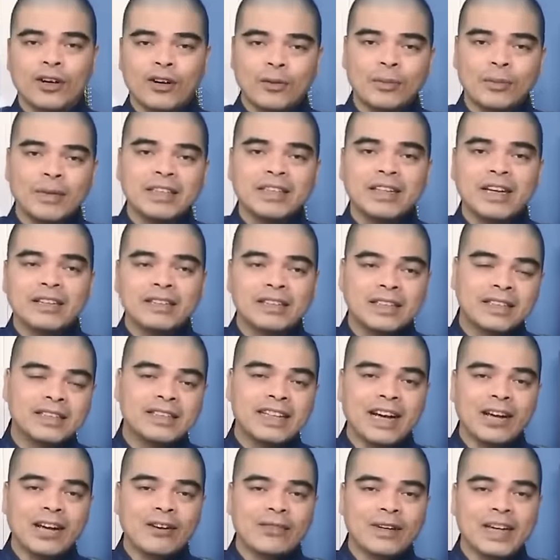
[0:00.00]
Còn bây giờ xin
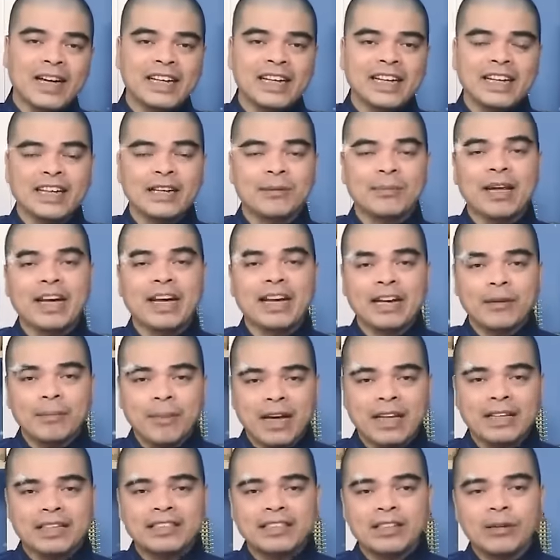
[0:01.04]
chào và hẹn gặp lại các
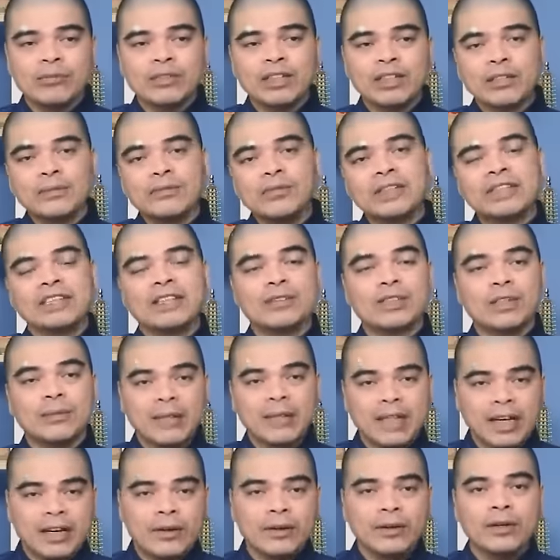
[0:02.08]
bạn trong những video tiếp
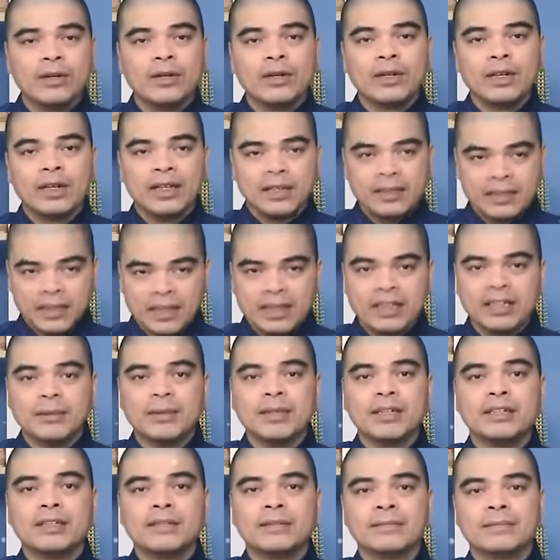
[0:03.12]
theo. Xin cảm
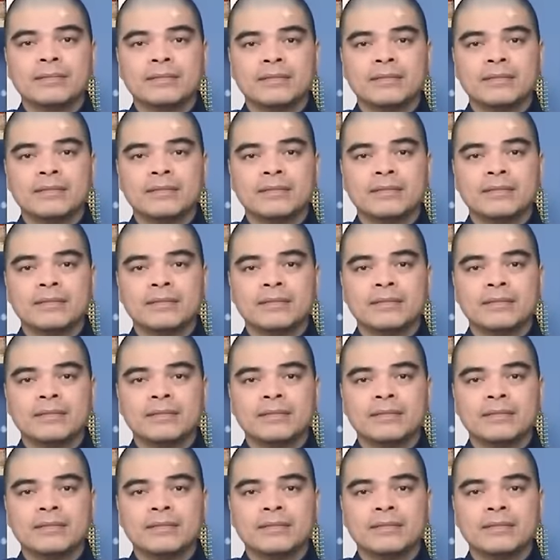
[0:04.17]
ơn.